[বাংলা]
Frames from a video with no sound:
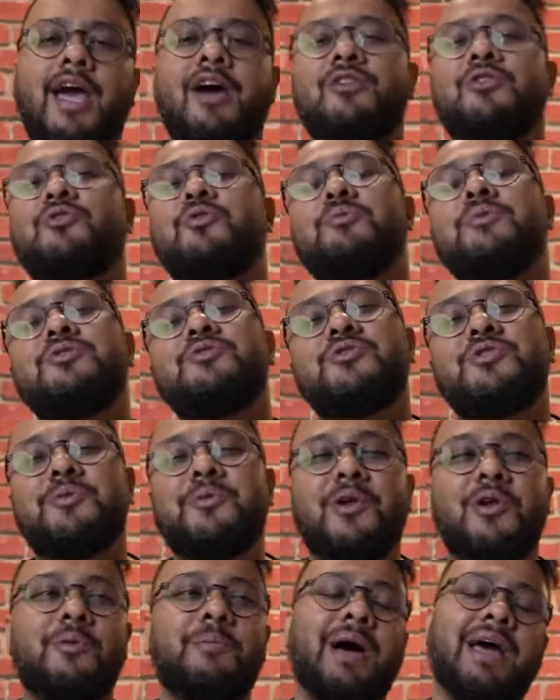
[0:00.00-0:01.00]
এখন তুমি যদি
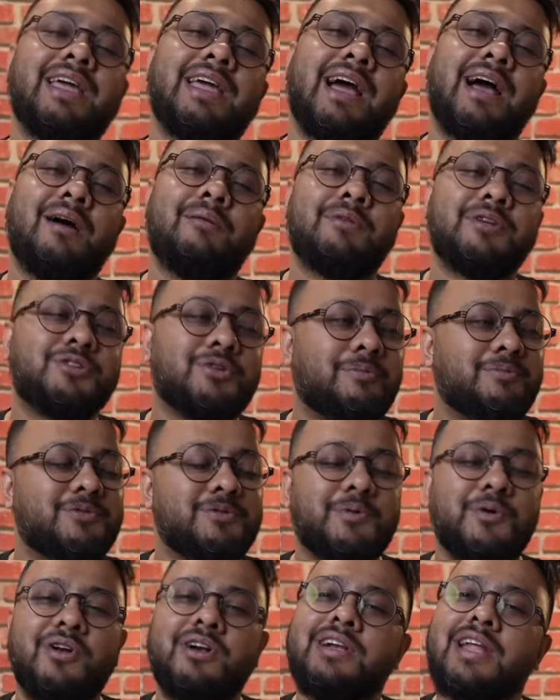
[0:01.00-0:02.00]
বলো ভাইয়া আমার
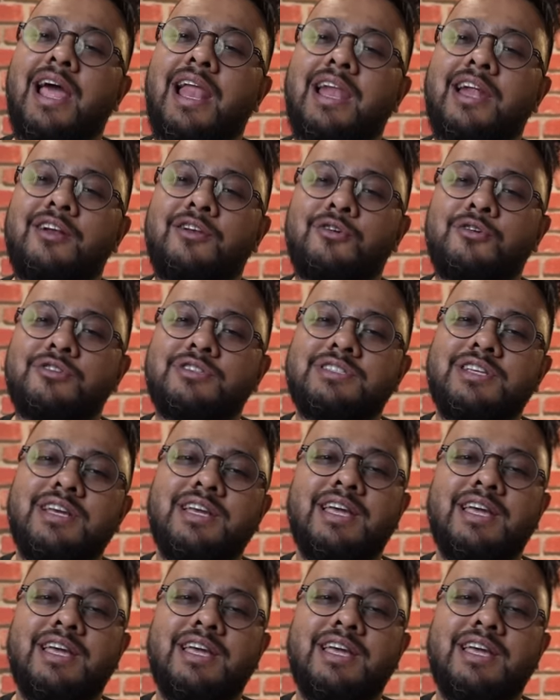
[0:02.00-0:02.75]
সবচেয়ে বড় ট্যালেন্ট হচ্ছে